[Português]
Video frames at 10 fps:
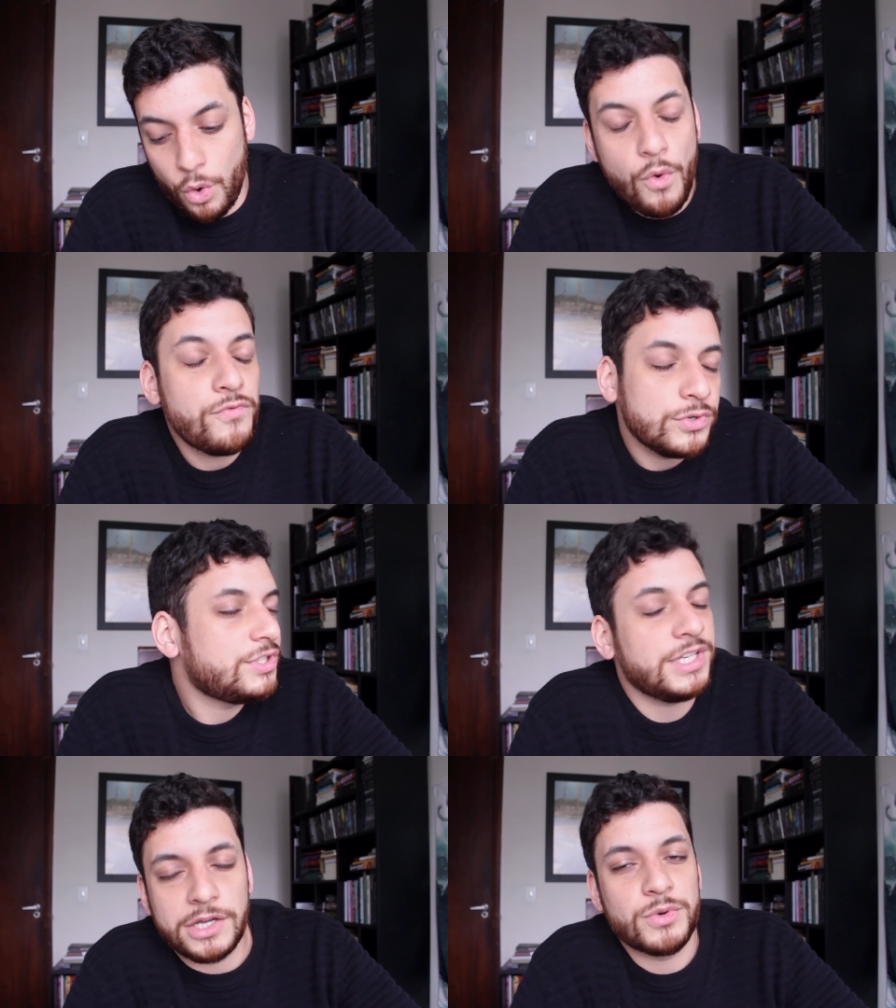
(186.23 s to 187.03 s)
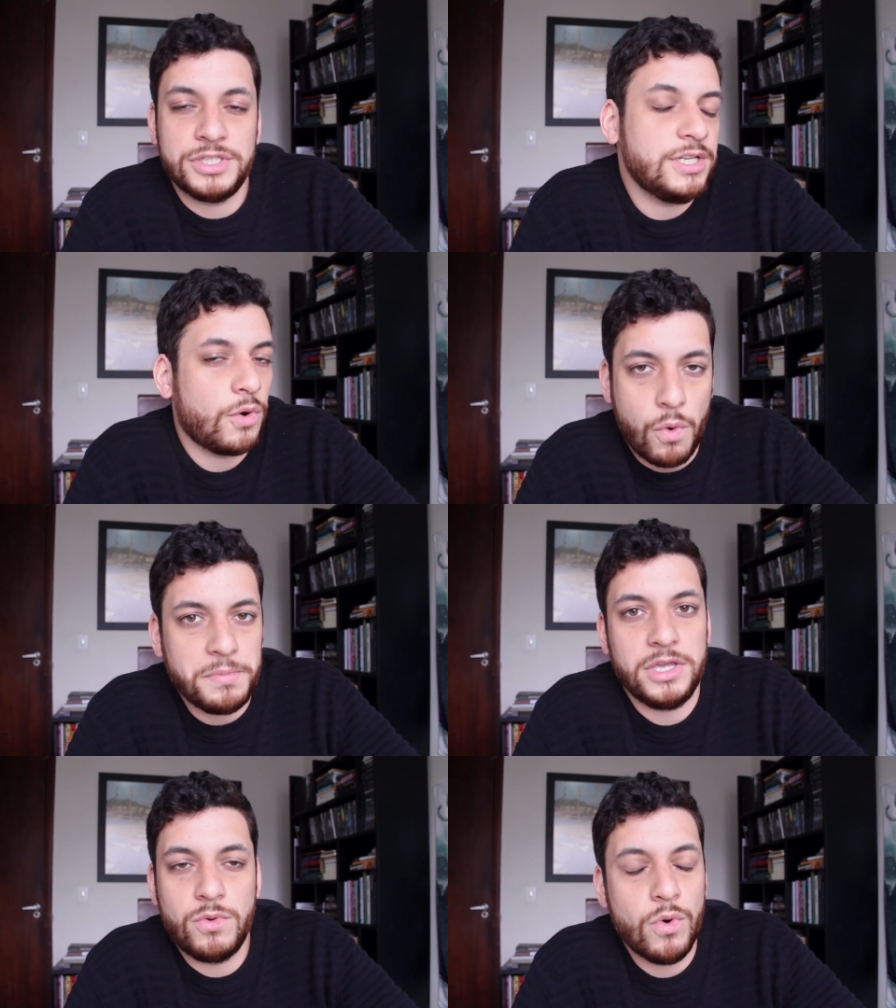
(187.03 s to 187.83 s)
ou você negocia
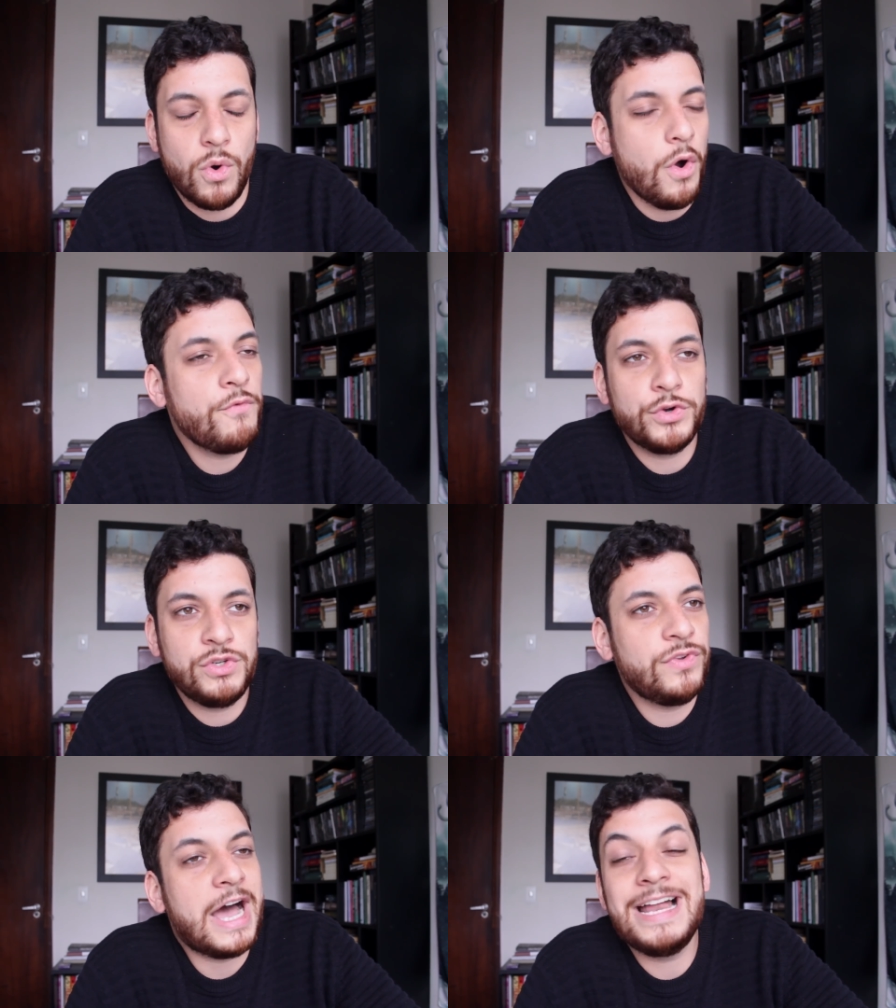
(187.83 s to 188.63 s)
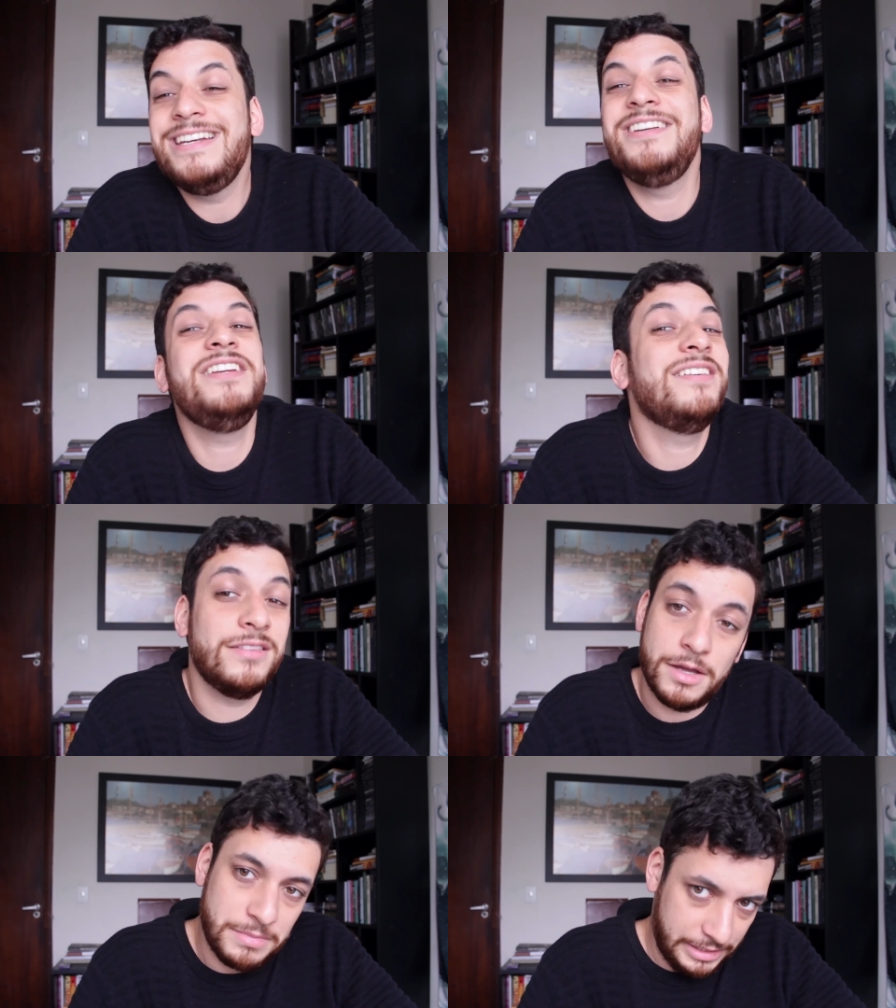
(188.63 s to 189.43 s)
comigo ou eu vou te ferrar
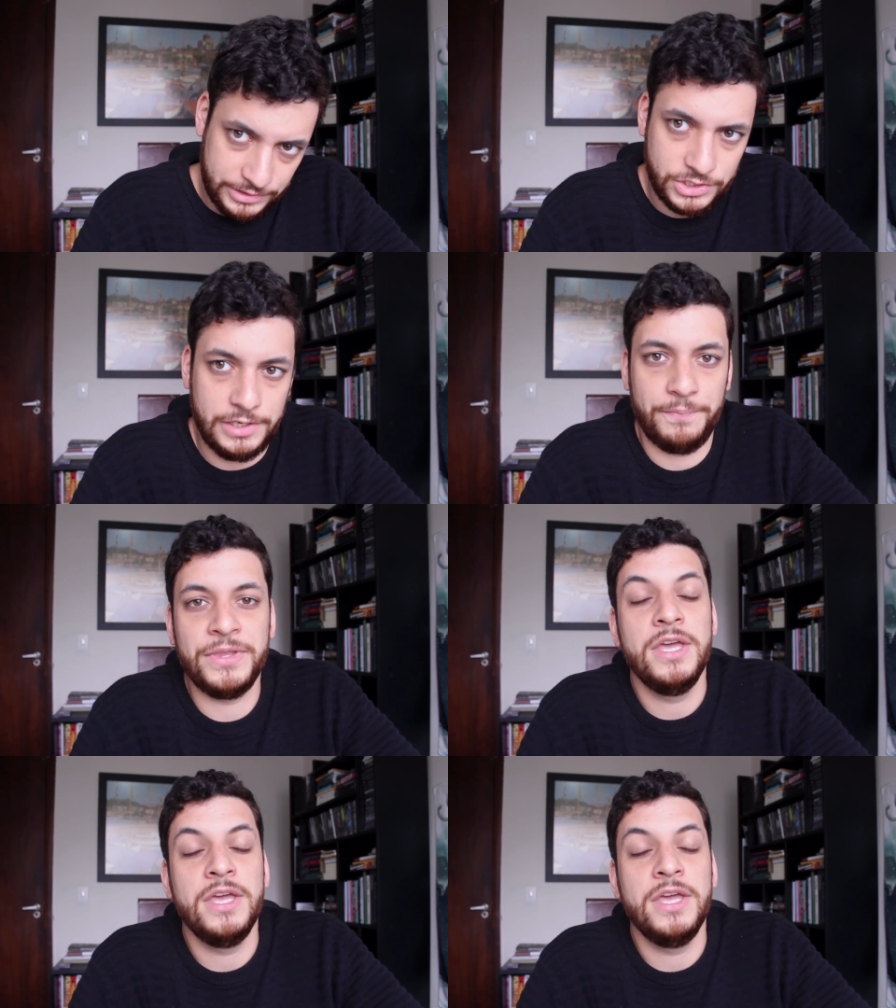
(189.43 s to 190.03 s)
lindamente.